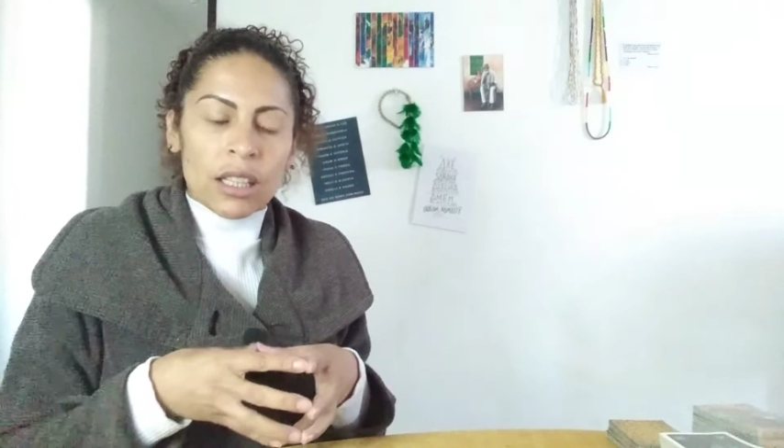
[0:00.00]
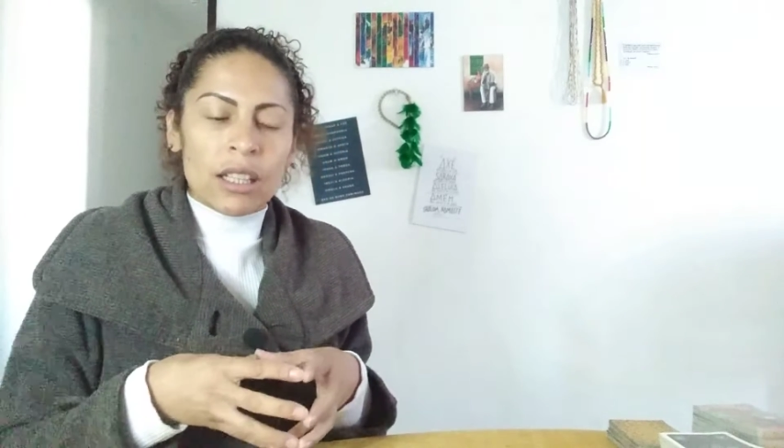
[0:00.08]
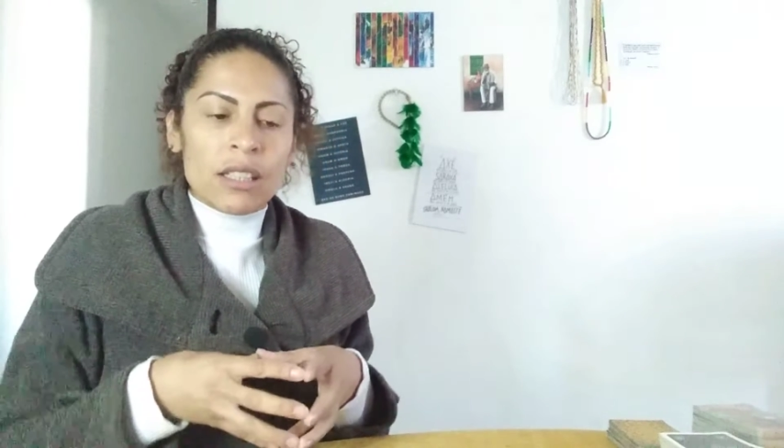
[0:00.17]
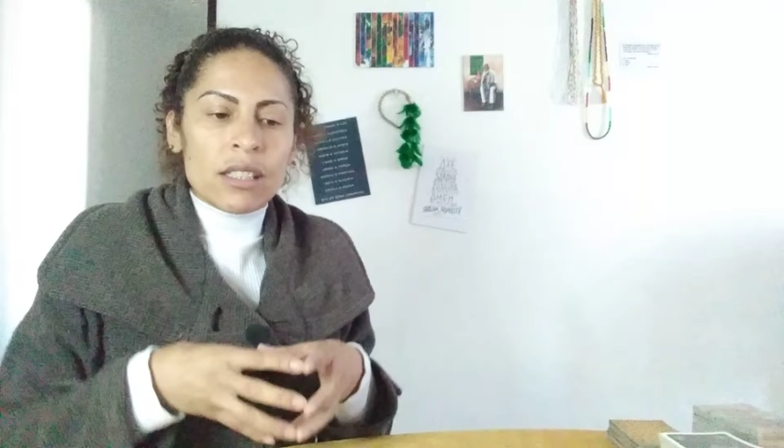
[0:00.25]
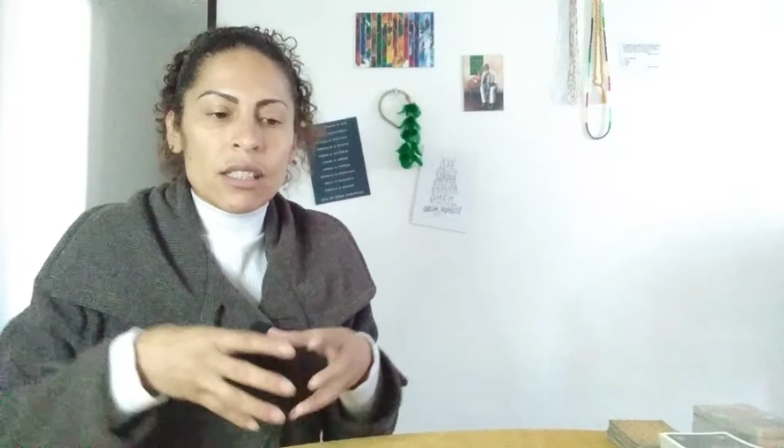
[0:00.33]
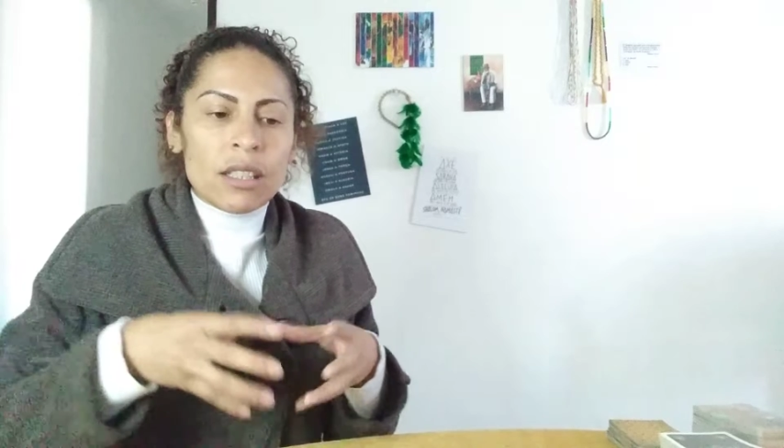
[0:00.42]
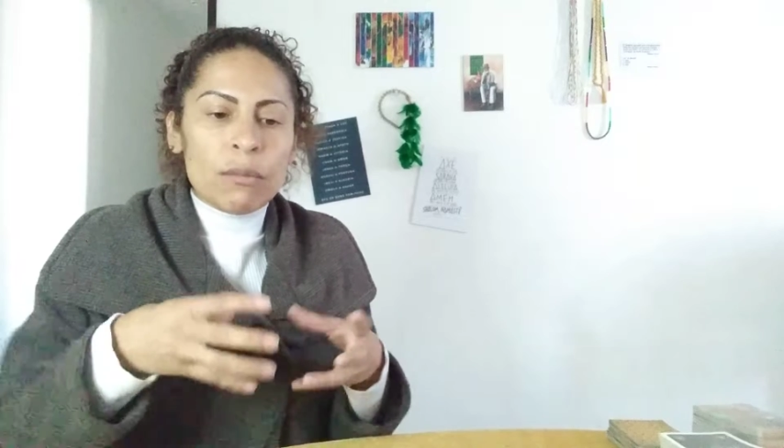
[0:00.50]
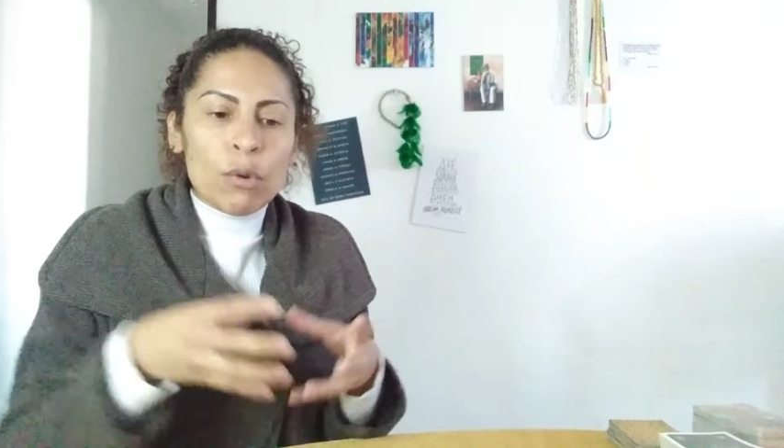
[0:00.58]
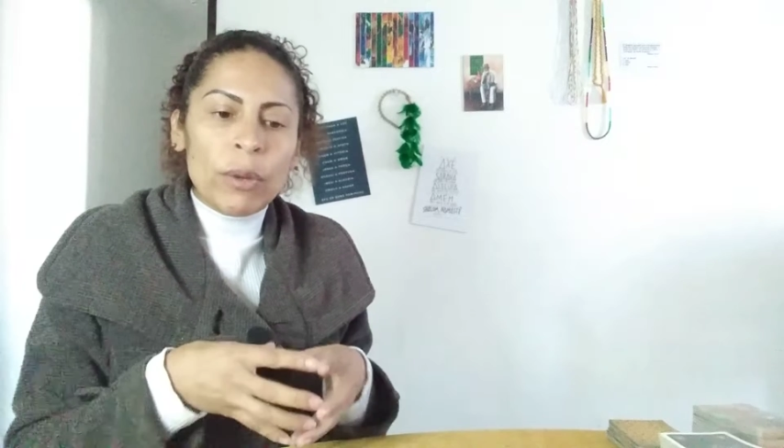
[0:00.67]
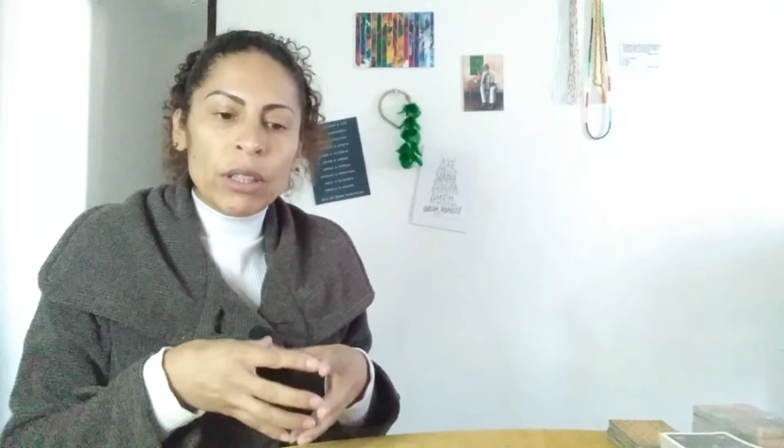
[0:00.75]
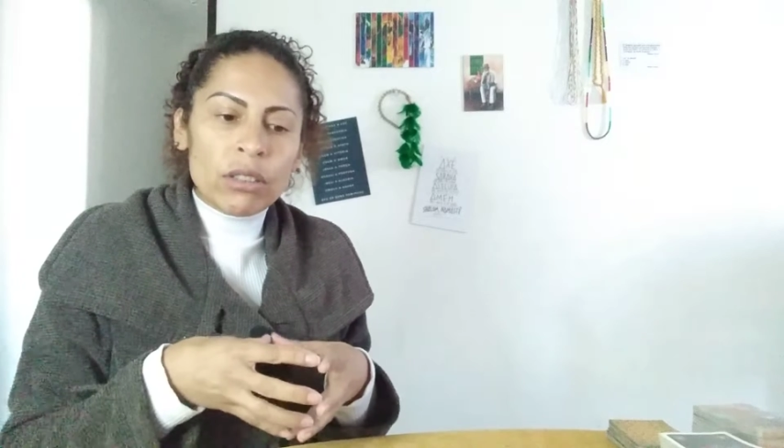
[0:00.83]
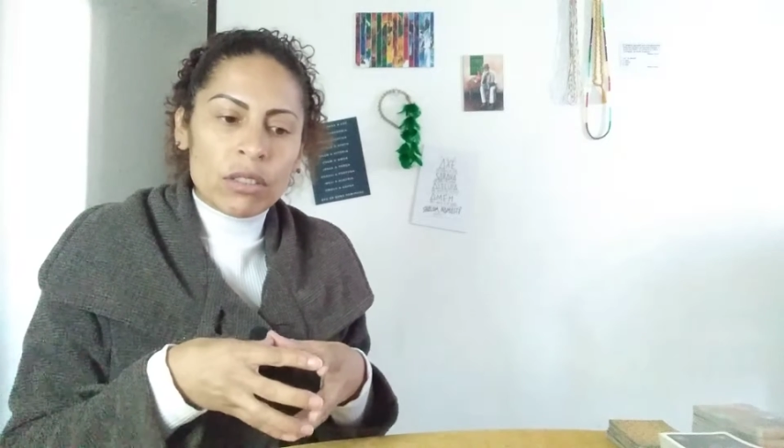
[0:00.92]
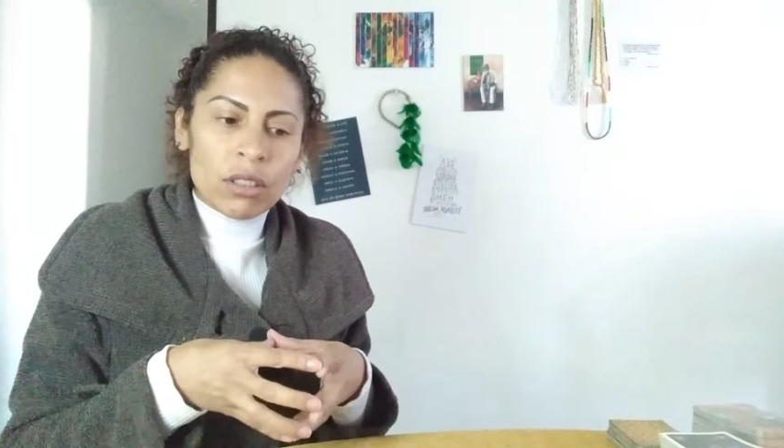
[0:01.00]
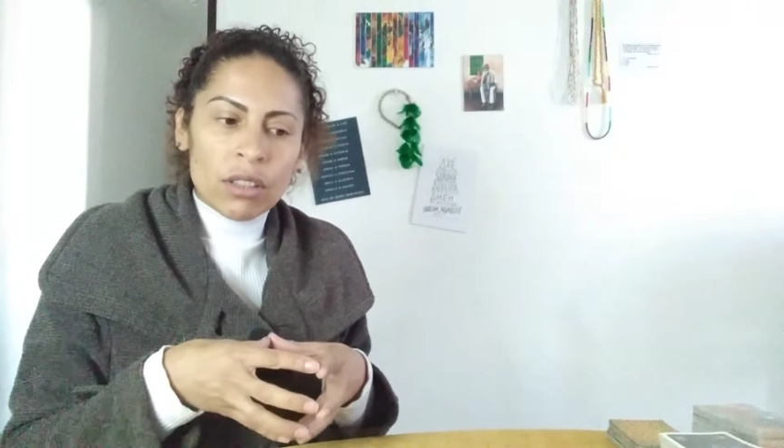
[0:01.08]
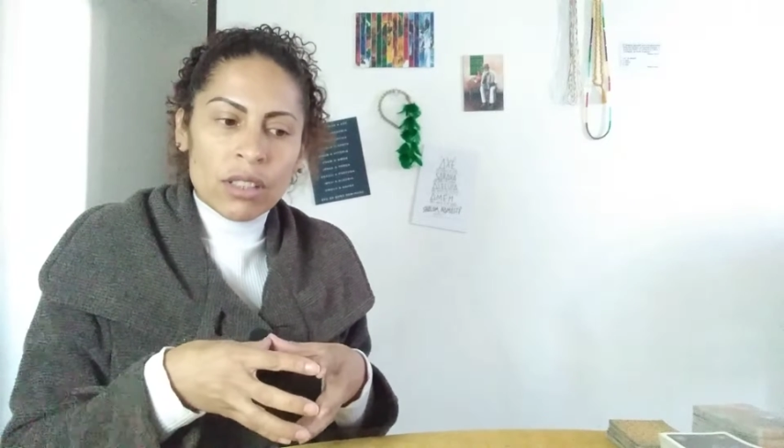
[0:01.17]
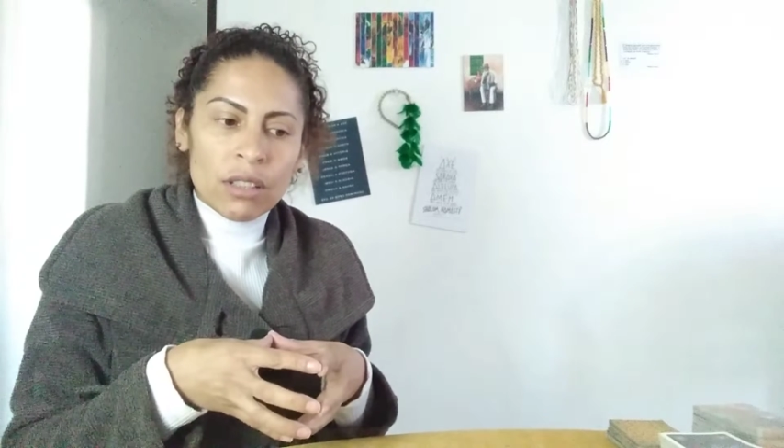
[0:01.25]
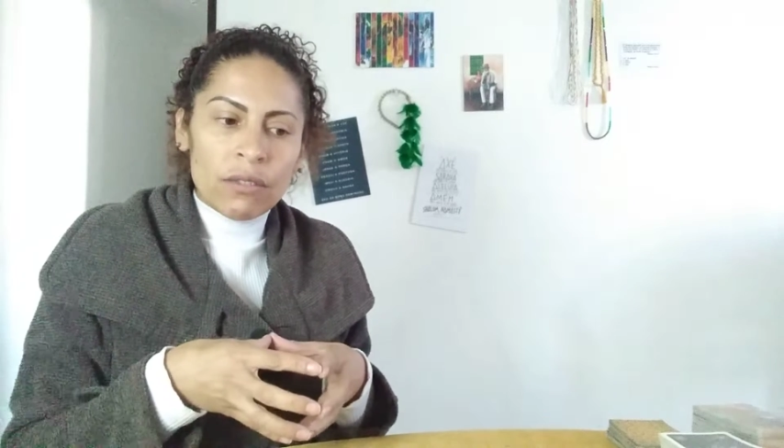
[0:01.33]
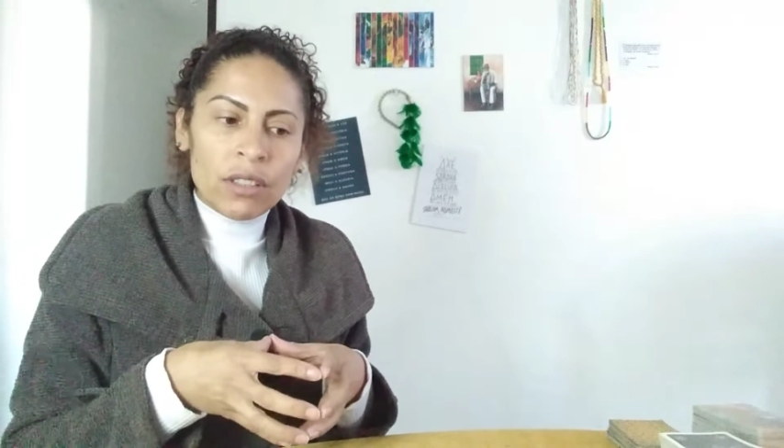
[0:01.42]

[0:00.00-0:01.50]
que existem momentos na nossa